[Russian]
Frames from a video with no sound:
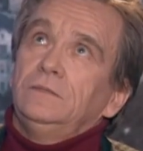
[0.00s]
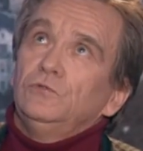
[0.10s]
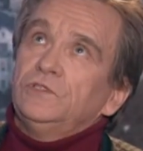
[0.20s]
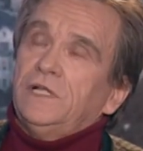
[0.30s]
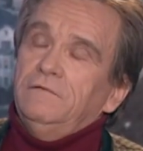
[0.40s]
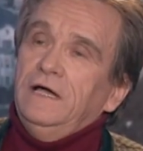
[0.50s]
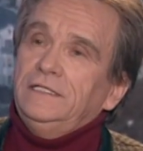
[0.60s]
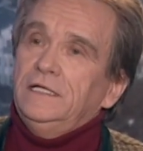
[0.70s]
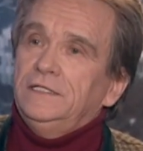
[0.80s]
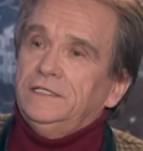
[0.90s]

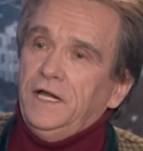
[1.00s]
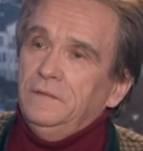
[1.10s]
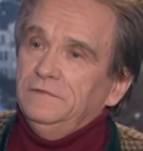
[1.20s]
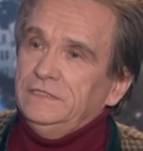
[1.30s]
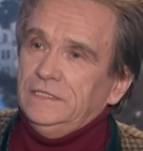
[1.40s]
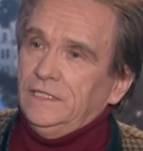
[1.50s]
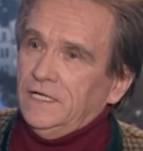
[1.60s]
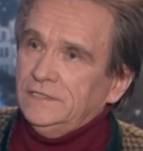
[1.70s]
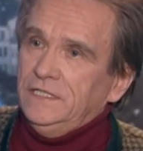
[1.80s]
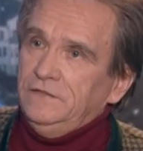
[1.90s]
Муштровать или требовать – это
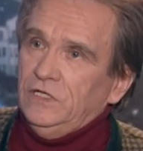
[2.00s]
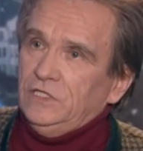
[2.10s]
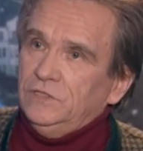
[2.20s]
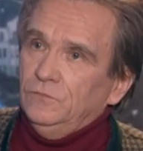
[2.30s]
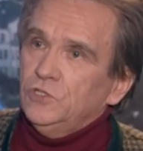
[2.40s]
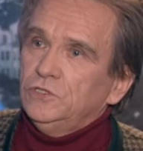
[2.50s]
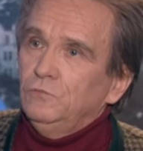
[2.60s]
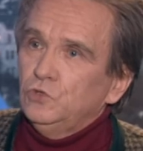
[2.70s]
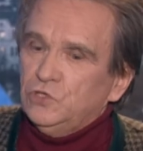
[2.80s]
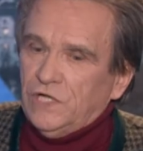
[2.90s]
разные вещи. Можно
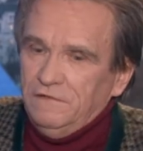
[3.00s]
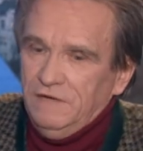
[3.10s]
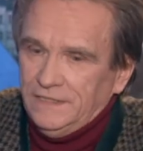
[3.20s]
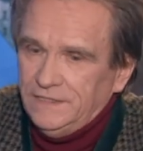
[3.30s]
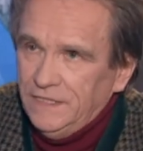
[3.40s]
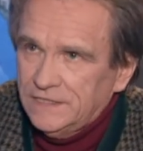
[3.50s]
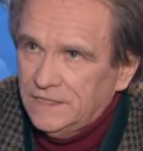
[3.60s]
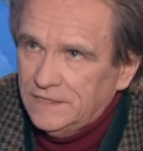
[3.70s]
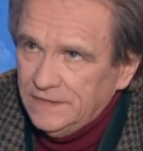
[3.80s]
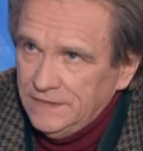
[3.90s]
муштровать
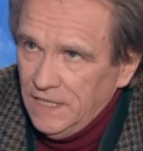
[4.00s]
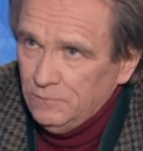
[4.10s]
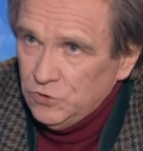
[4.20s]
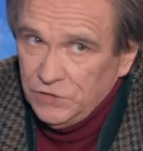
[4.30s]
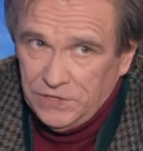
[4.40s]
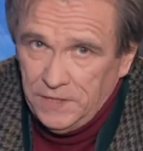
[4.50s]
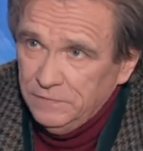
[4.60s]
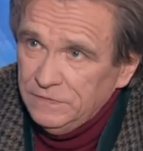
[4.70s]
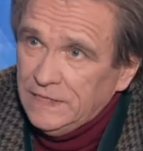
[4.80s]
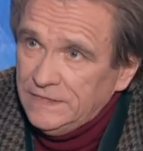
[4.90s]
несколько дней, а можно
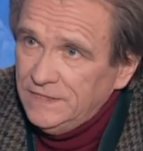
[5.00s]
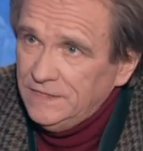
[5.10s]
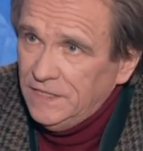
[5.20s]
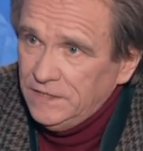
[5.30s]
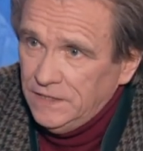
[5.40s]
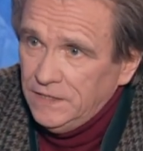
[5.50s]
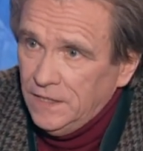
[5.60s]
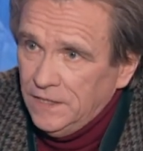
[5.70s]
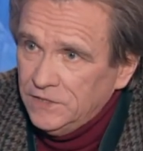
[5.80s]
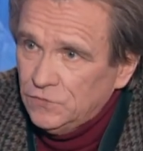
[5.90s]
требовать один день, и
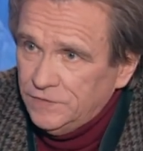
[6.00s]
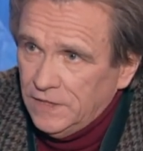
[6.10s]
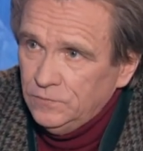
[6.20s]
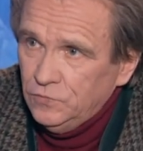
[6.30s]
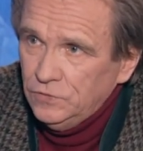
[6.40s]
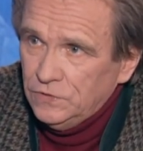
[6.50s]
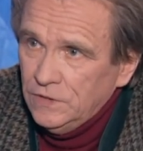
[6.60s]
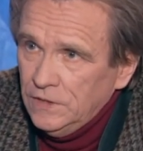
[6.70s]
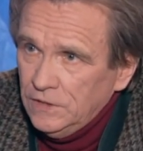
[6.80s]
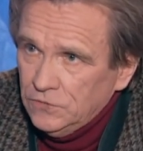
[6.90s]
результат будет
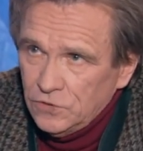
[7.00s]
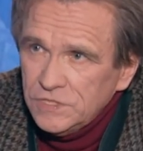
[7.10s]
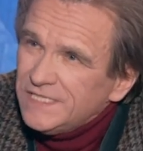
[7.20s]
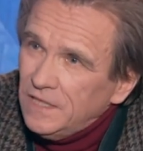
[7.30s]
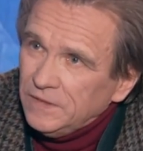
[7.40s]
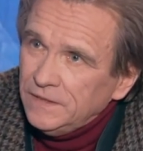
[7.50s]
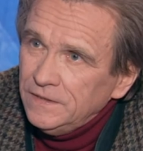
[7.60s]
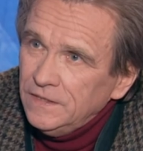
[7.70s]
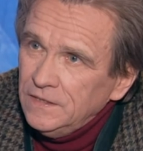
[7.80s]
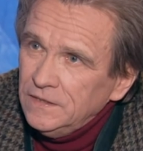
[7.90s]
тот же самый.
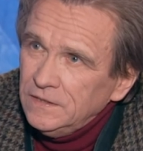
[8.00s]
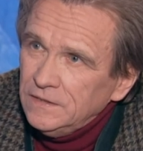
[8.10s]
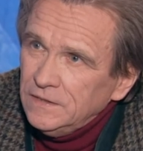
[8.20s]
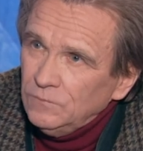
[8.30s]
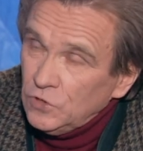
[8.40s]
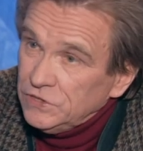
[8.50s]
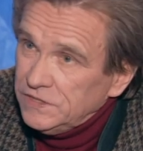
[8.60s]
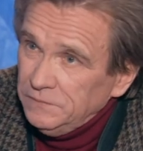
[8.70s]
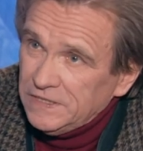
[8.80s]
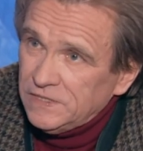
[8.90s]
Можно
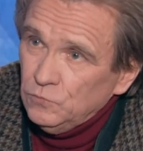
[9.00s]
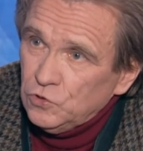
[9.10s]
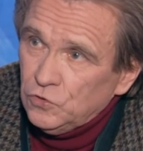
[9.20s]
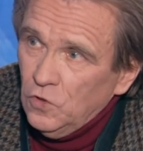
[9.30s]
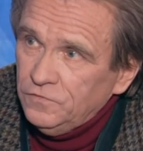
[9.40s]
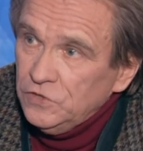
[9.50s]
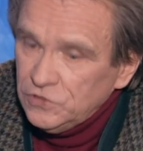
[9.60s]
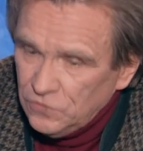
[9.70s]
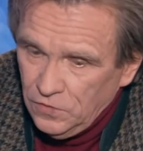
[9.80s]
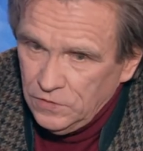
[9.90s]
заниматься муштровкой,
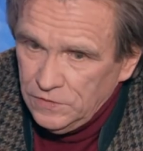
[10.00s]
что,